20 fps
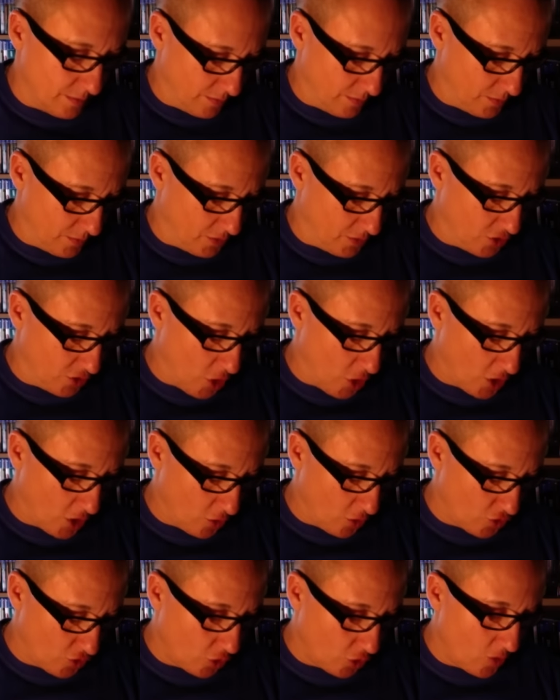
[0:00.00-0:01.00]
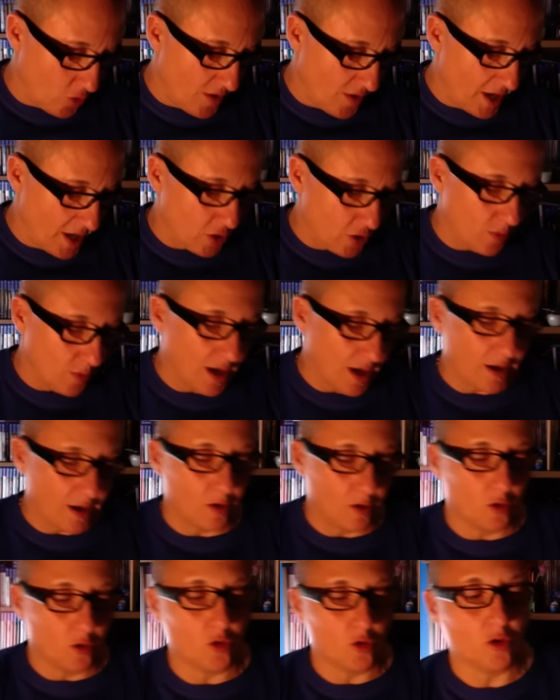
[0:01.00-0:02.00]
so che è un gioco vecchio ma
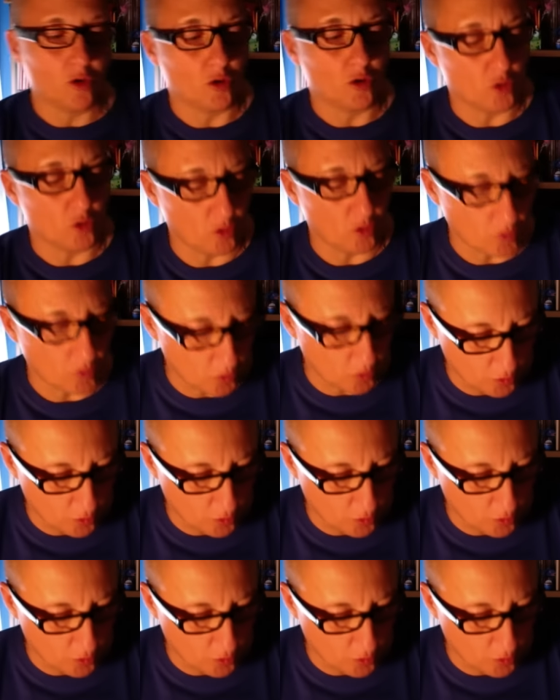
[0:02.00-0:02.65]
lo,